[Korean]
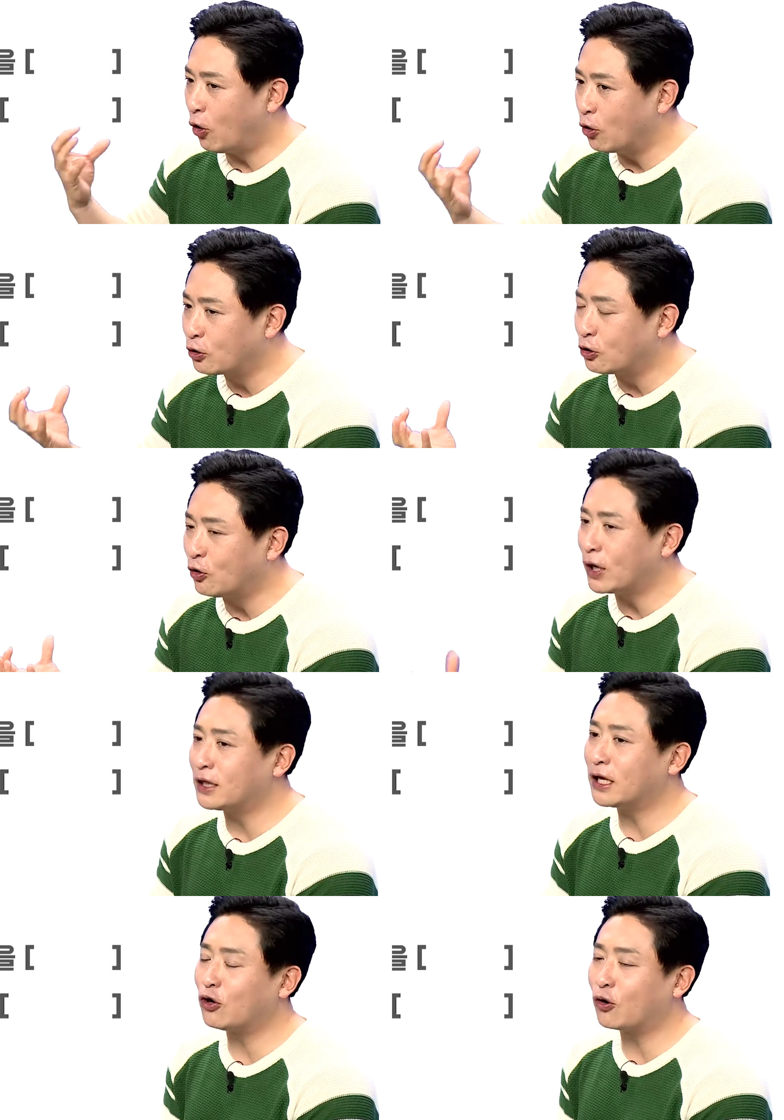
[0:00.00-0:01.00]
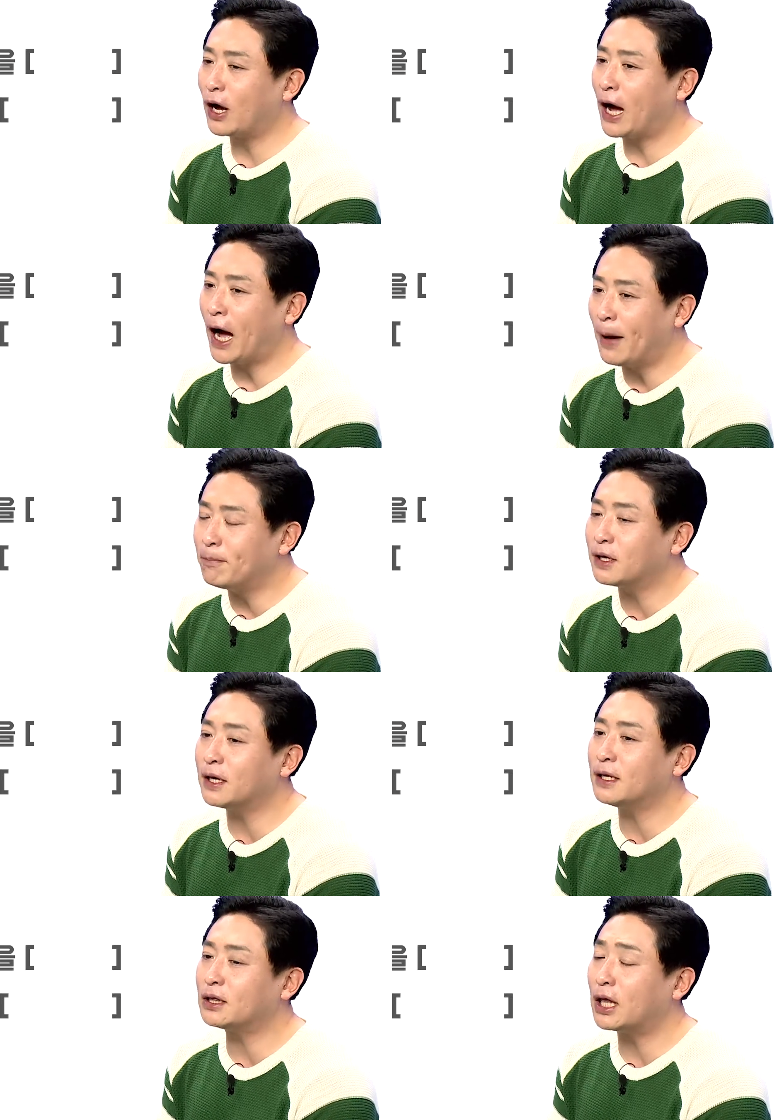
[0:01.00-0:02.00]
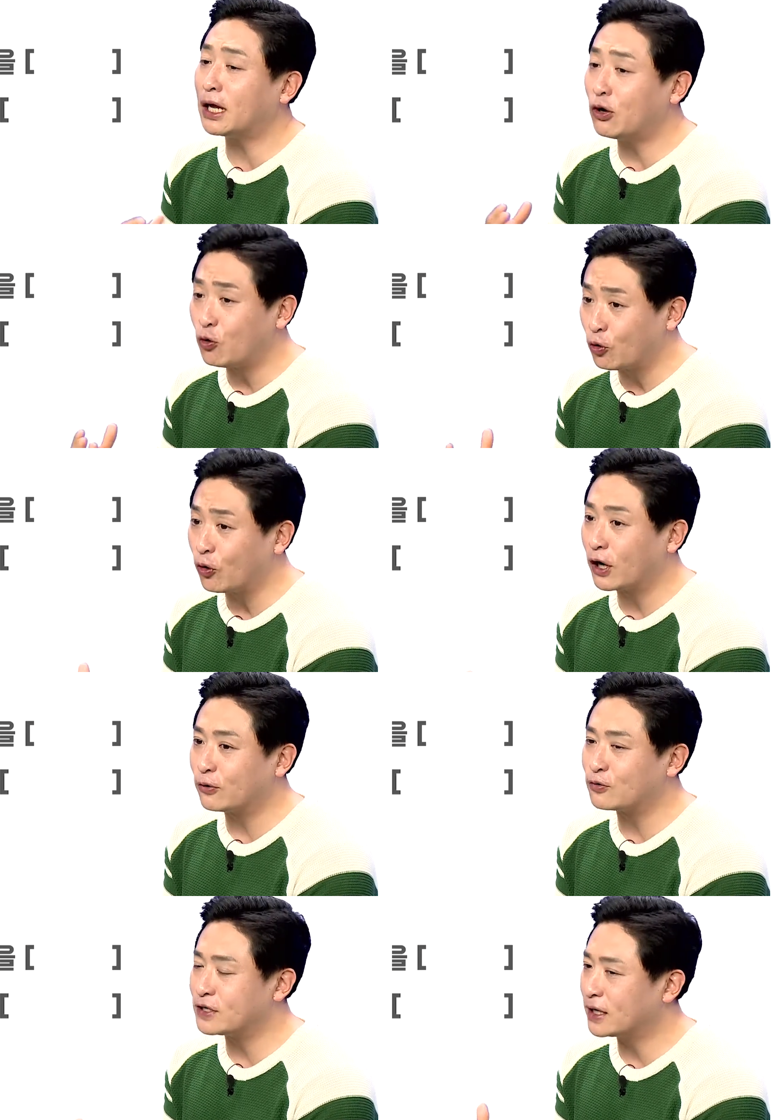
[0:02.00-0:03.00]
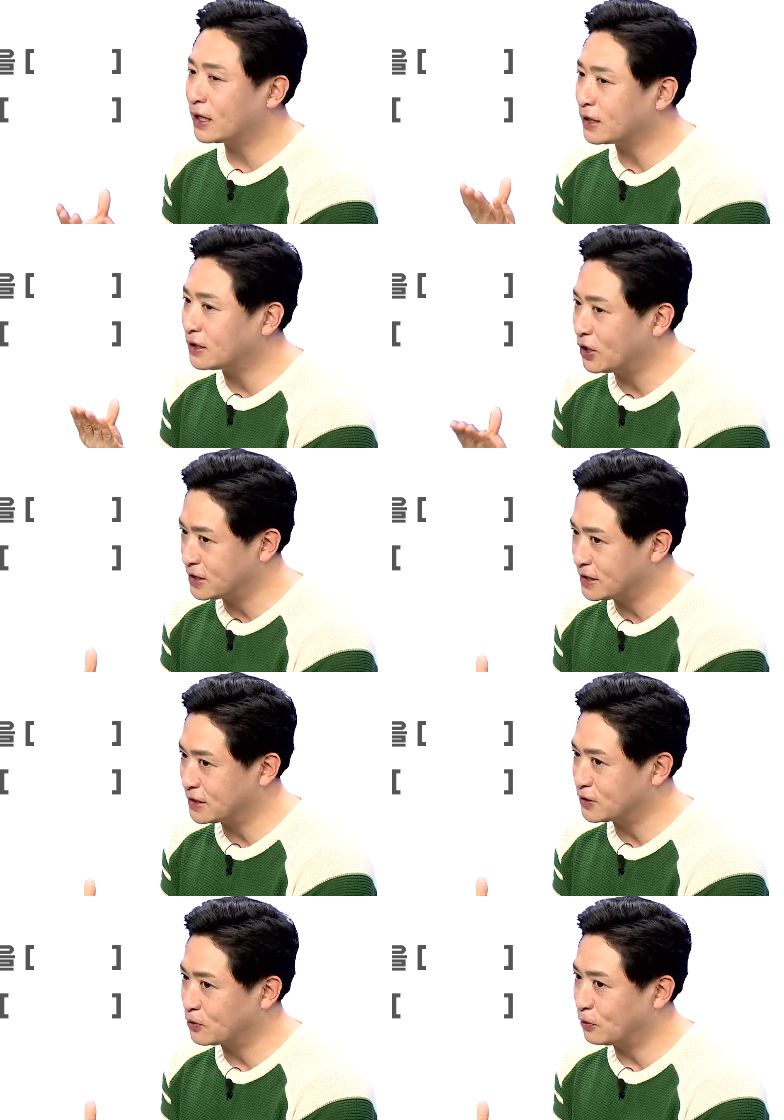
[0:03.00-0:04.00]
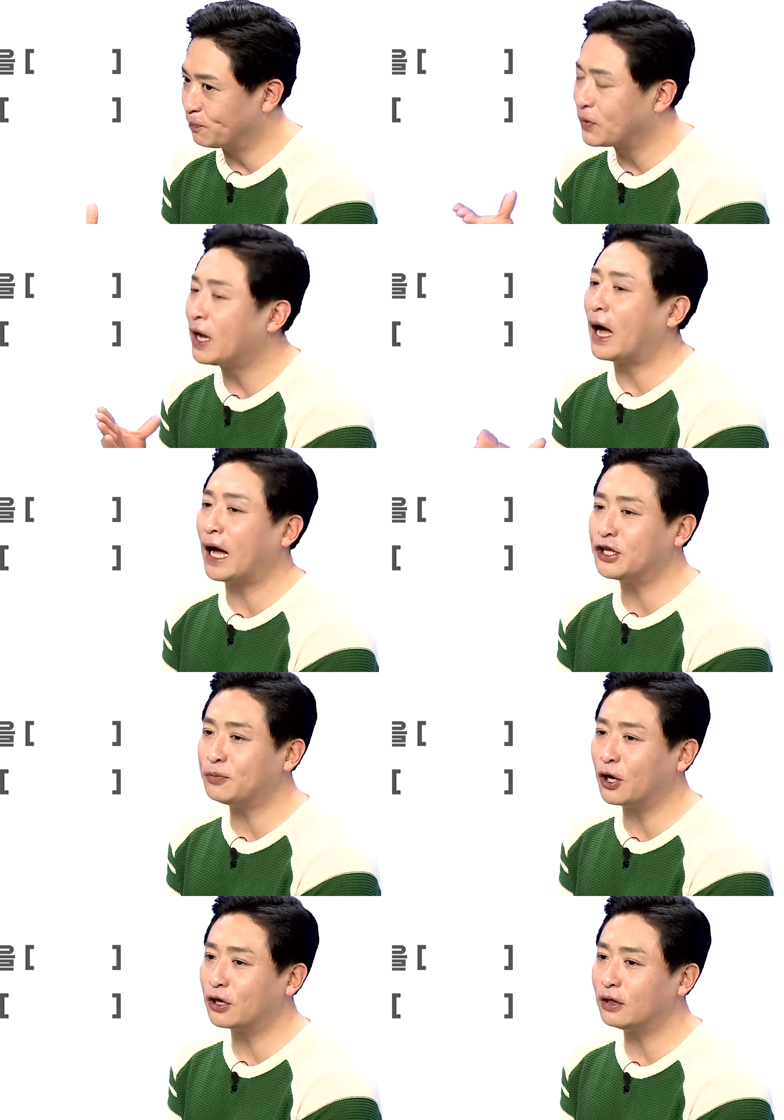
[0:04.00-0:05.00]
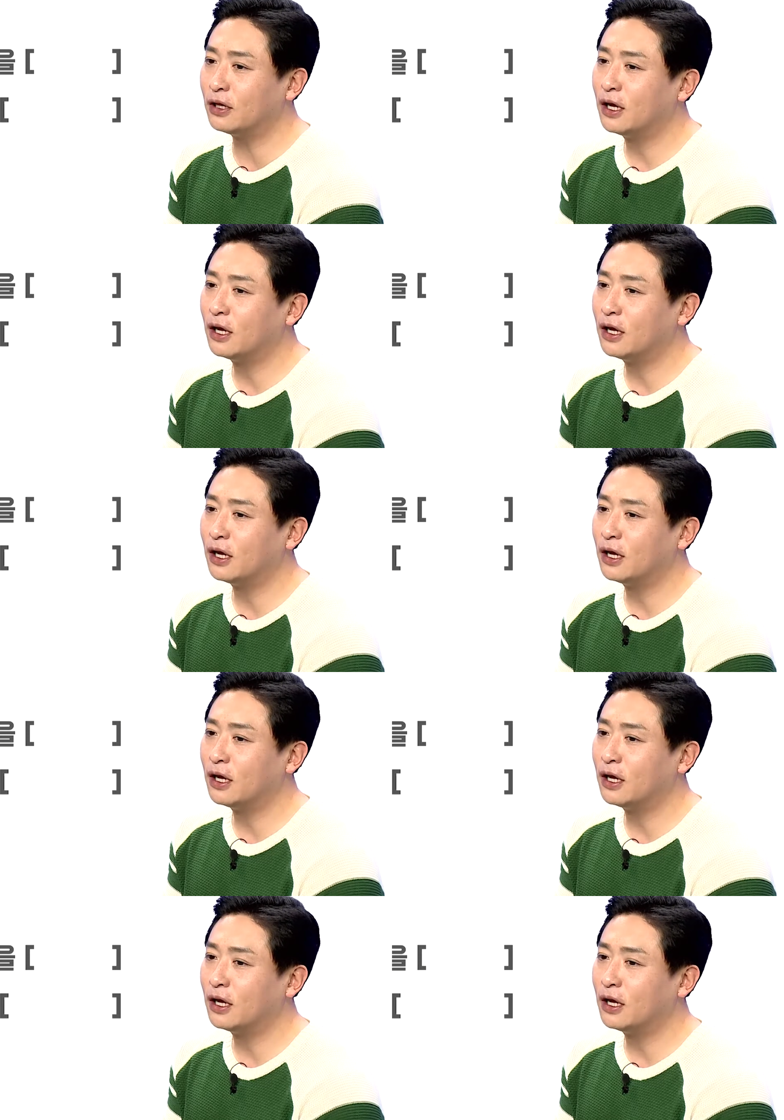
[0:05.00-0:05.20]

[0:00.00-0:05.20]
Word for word: 어떠한 단어가 함께 따라올 거라고 생각이 되시는지요? 아니면